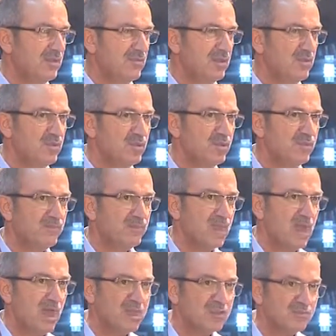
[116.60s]
Ve bir gün
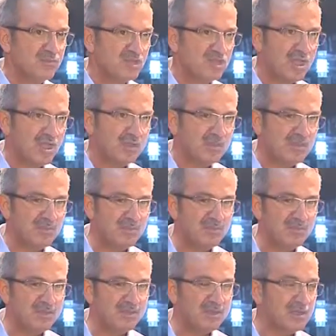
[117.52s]
66 bin
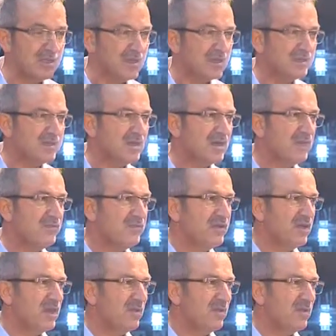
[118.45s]
metrekare trafiğe